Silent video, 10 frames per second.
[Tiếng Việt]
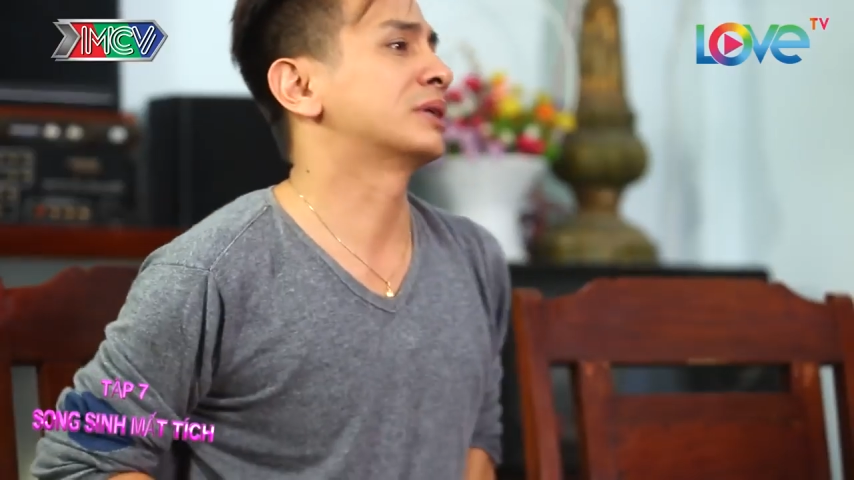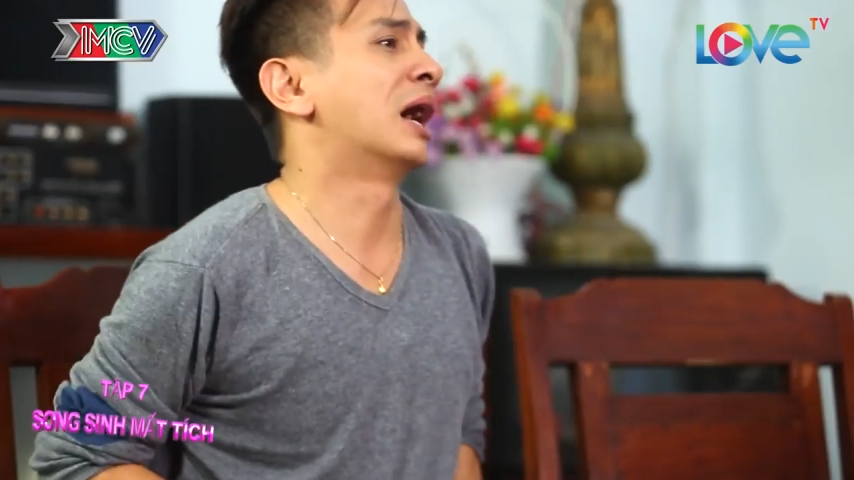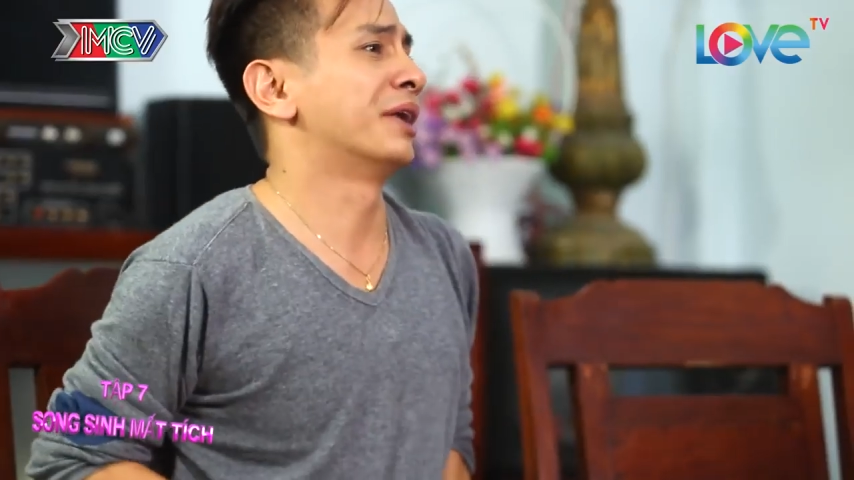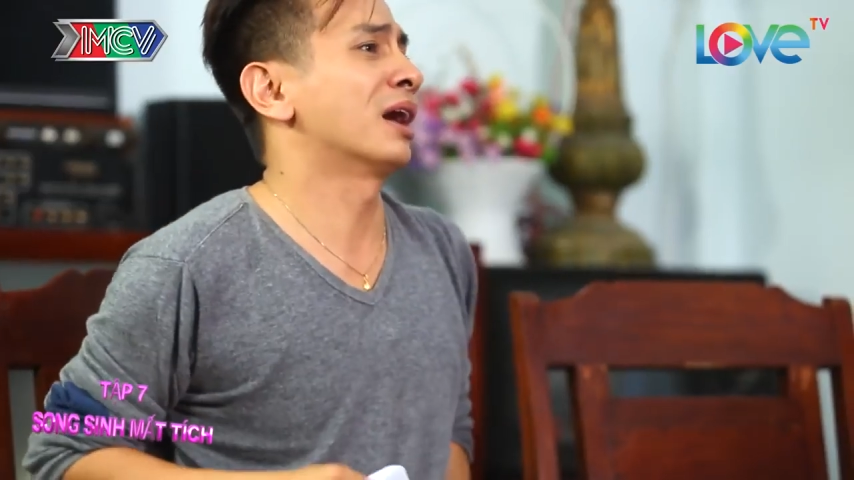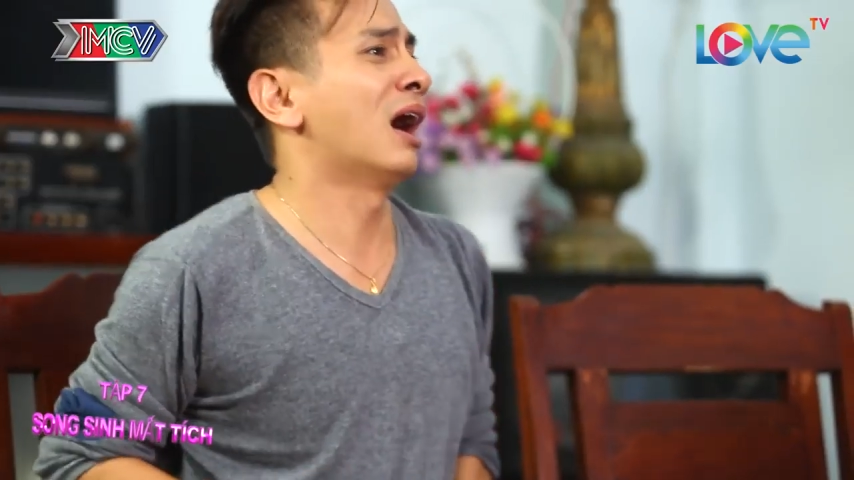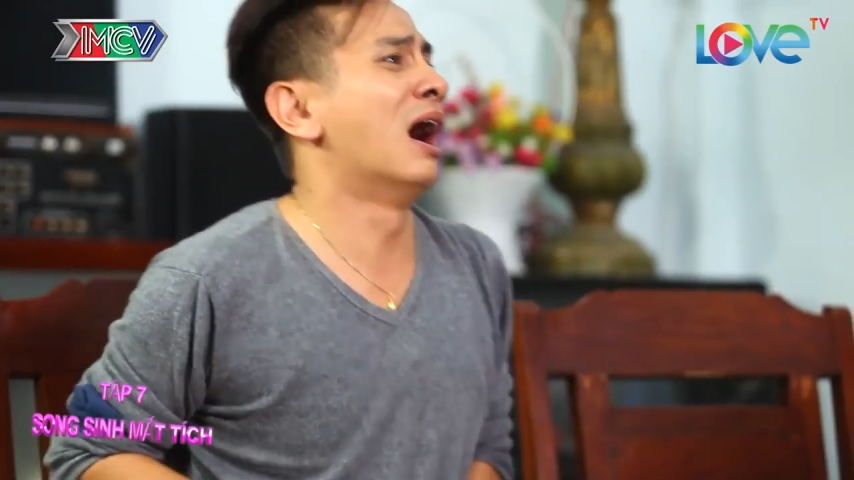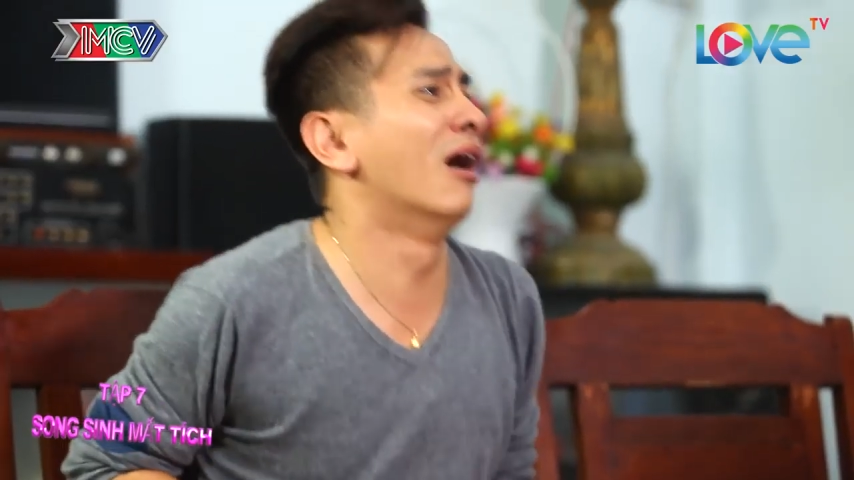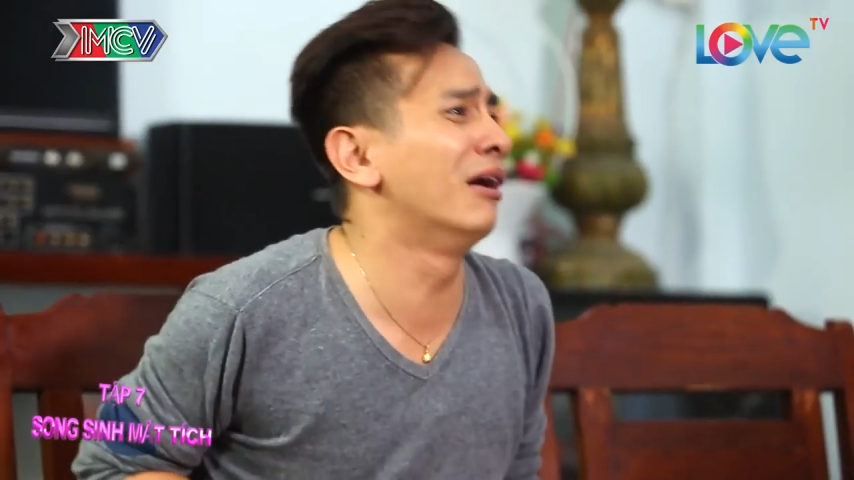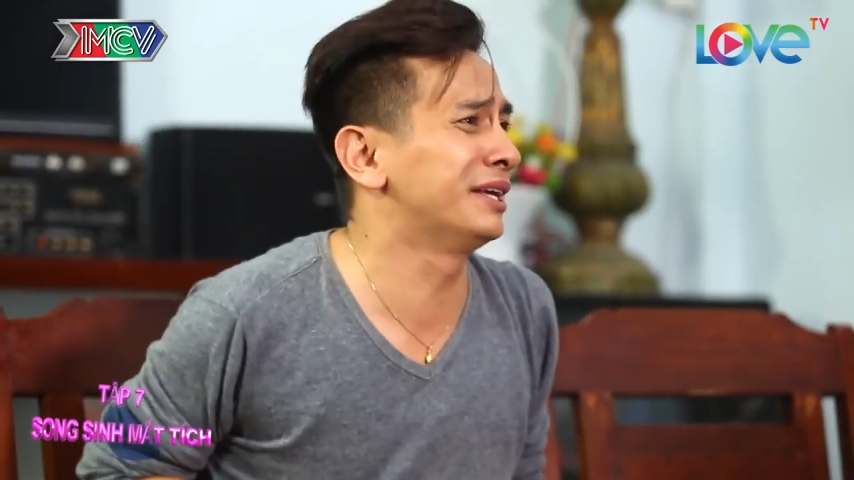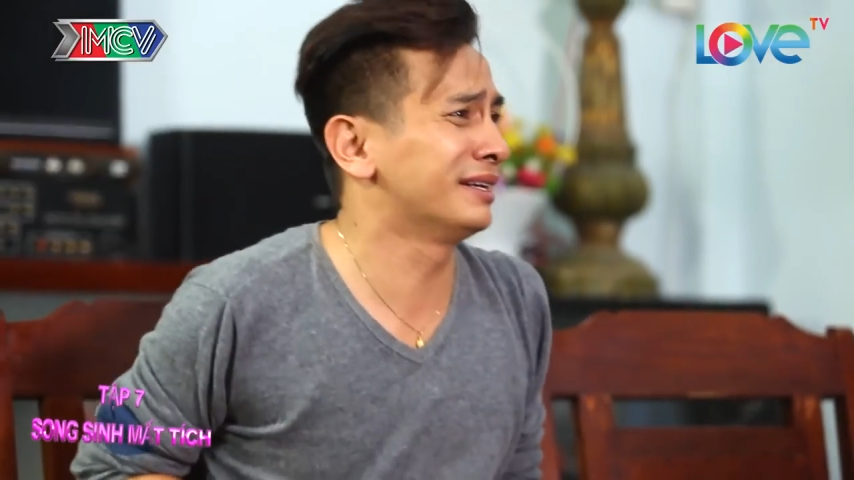trời đất
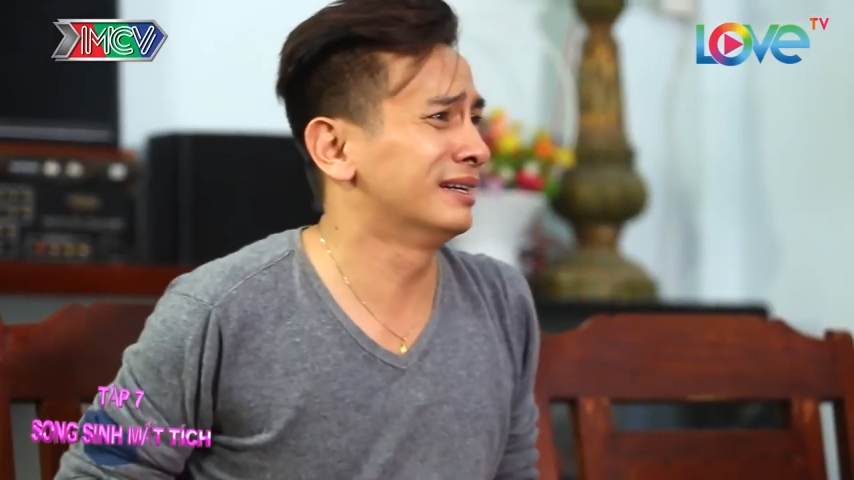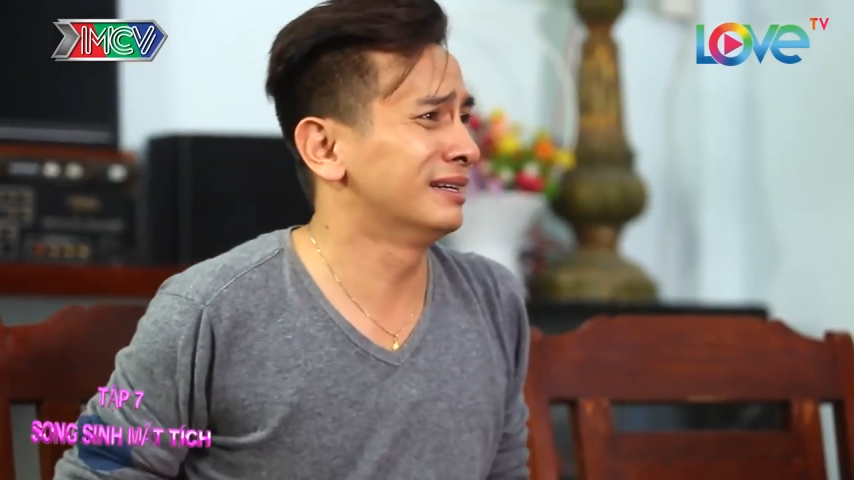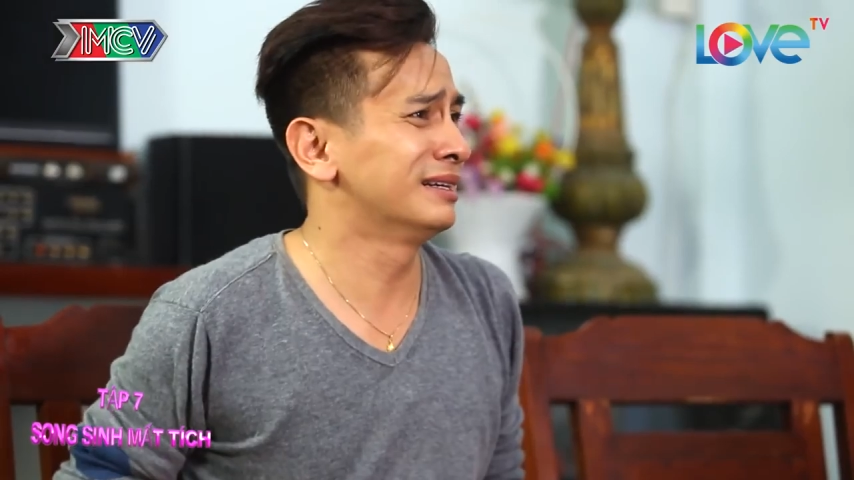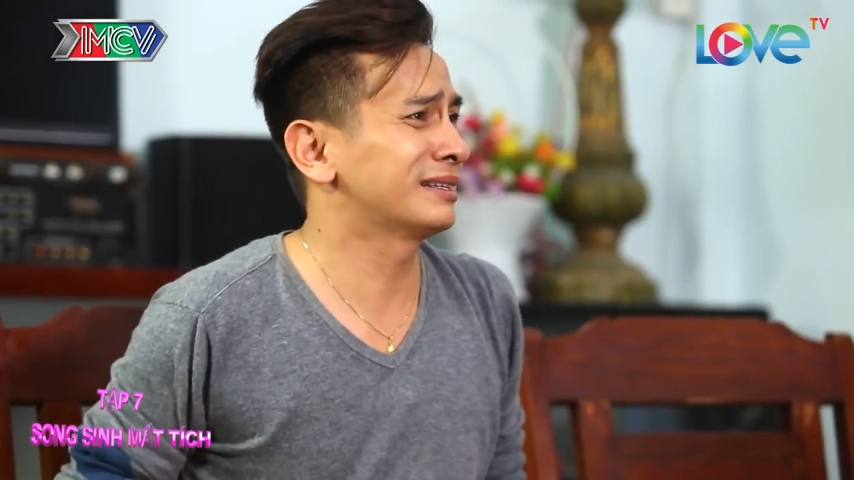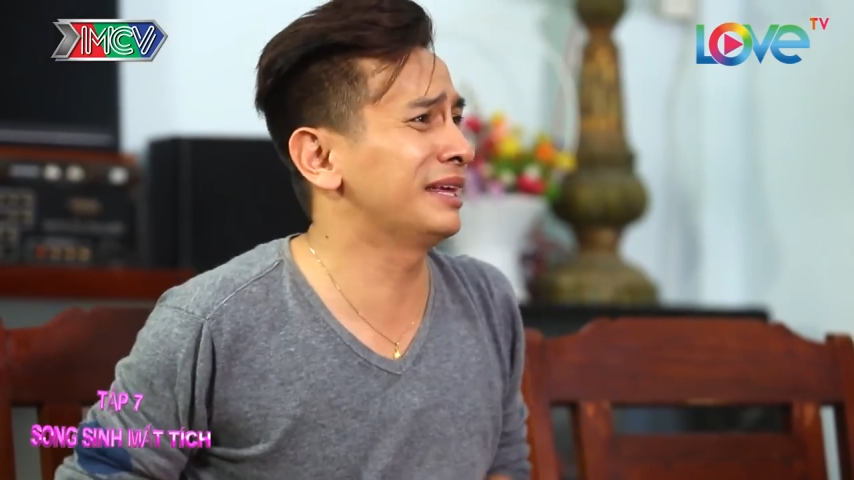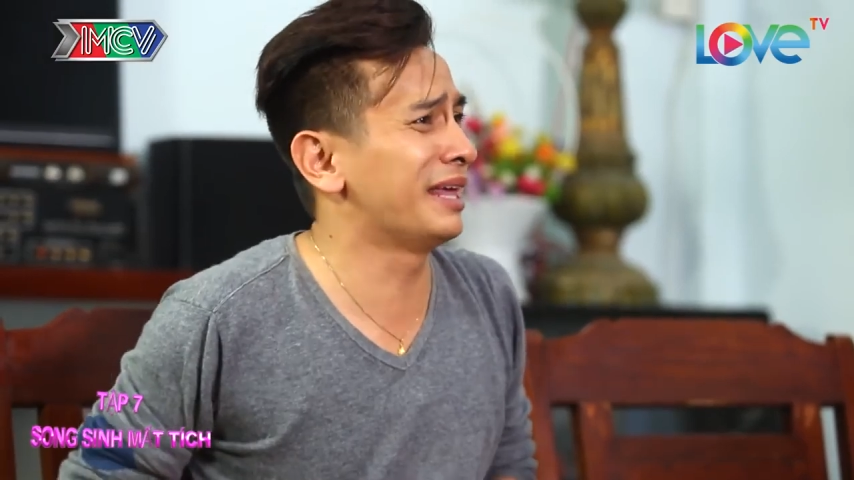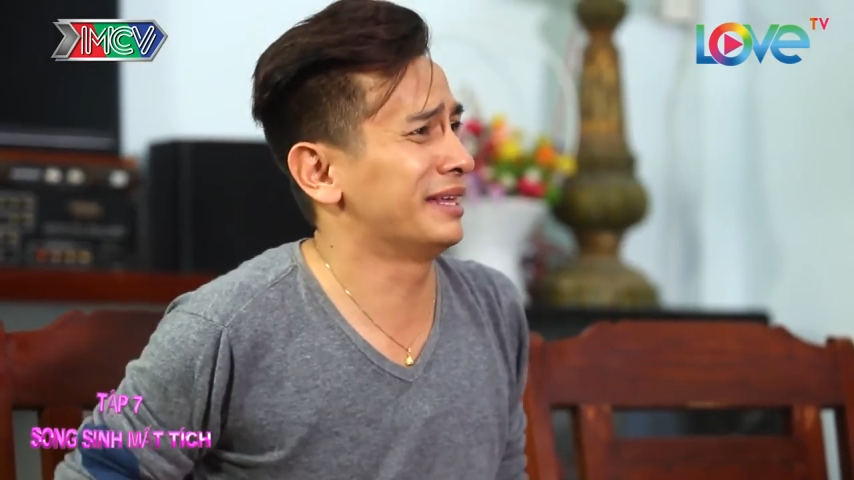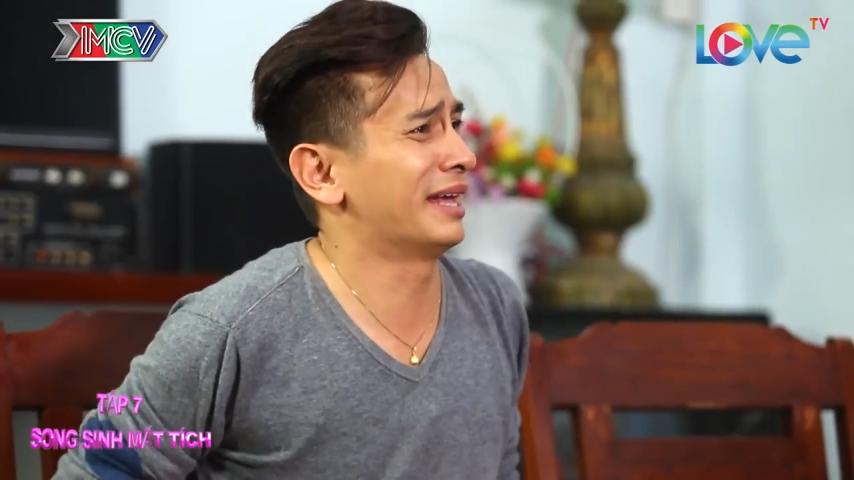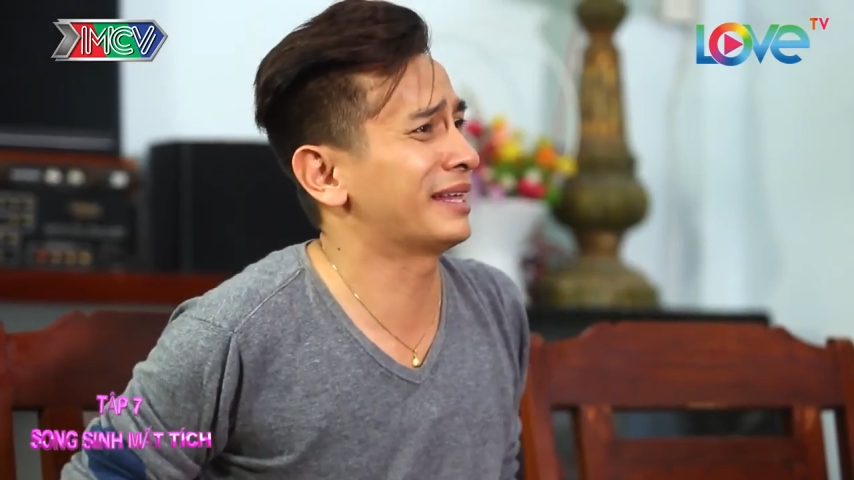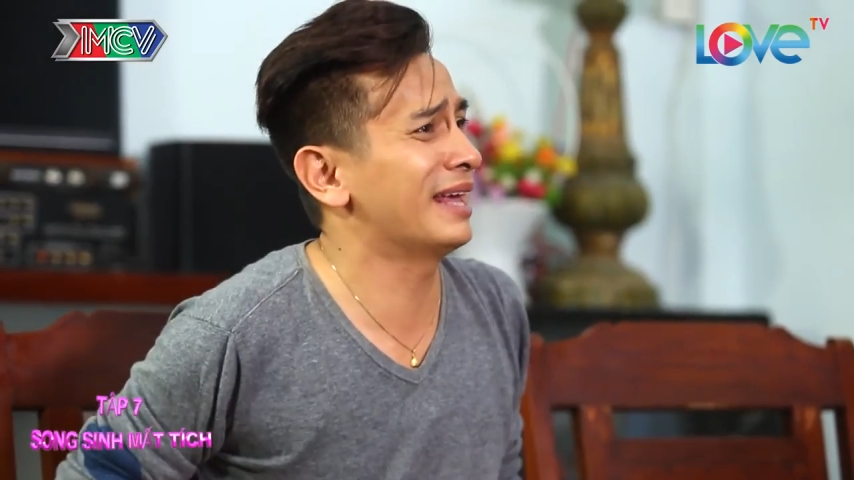ơi cái
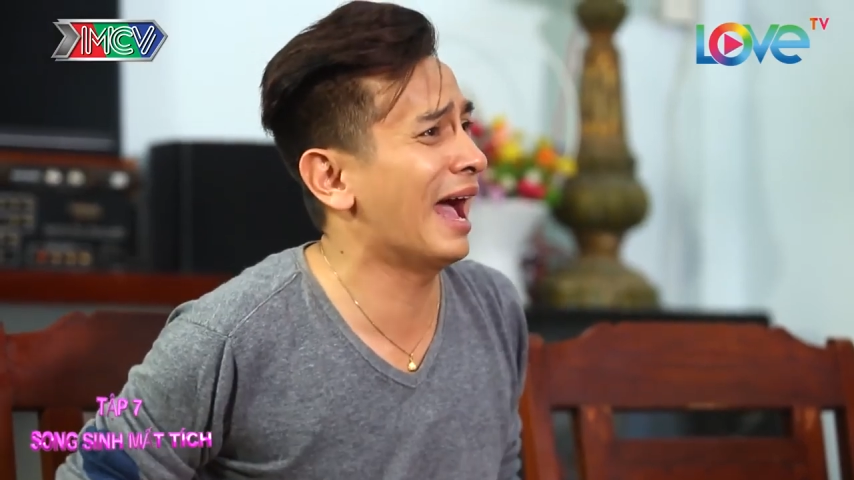gì vậy chị